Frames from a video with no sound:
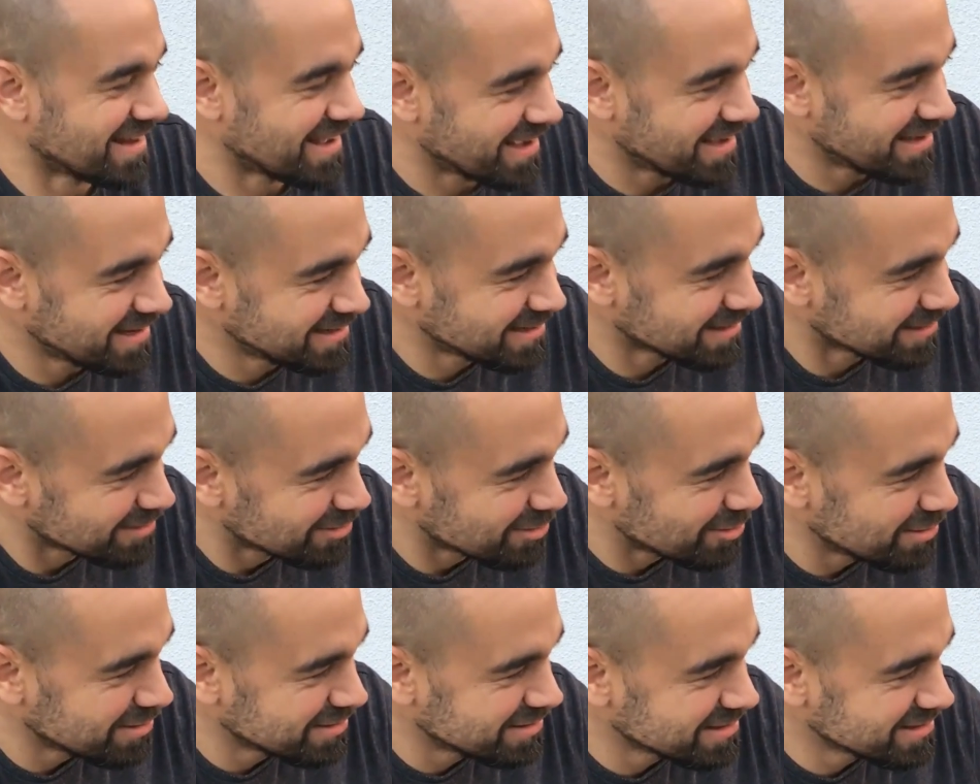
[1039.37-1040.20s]
Nein,
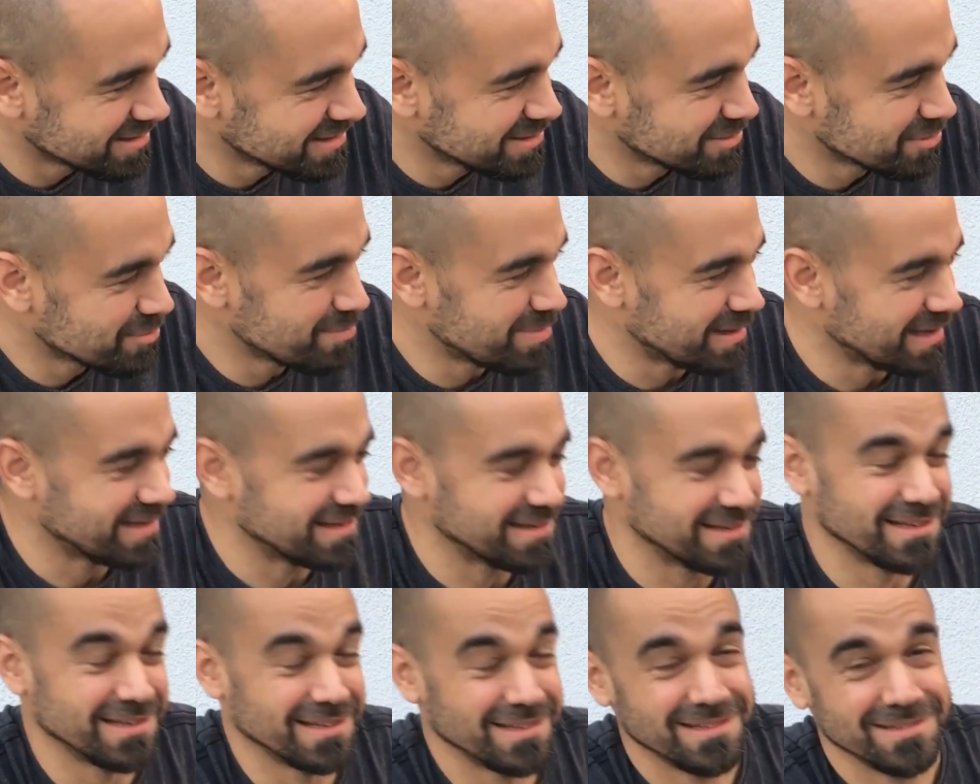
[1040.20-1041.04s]
leuchtet nicht und
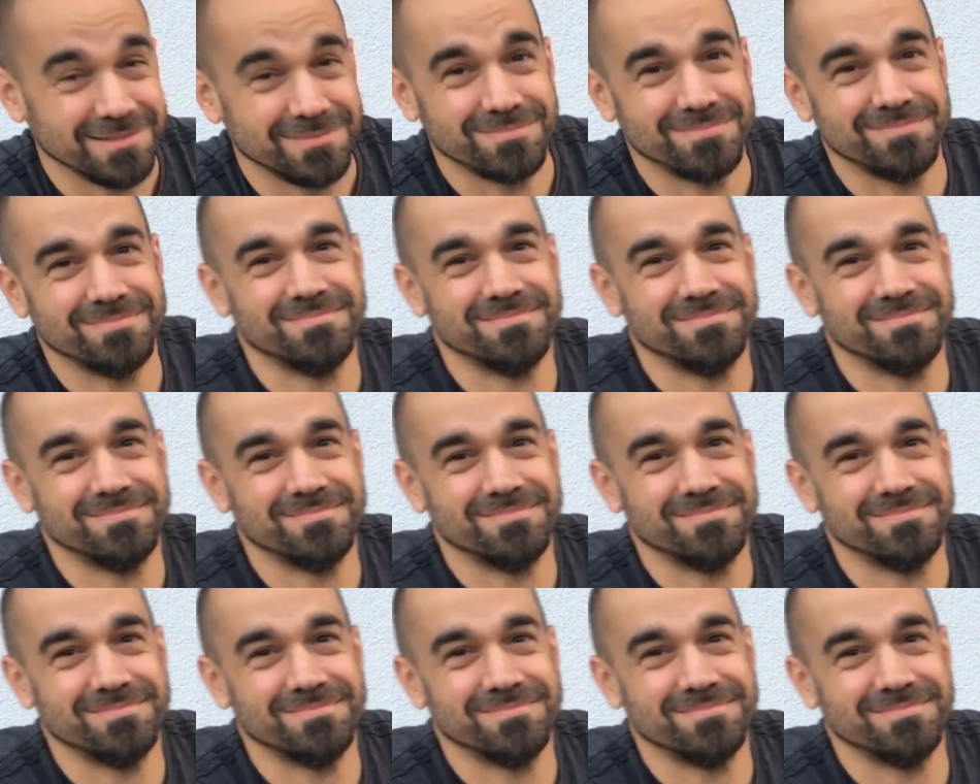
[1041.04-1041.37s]
blinkt nicht.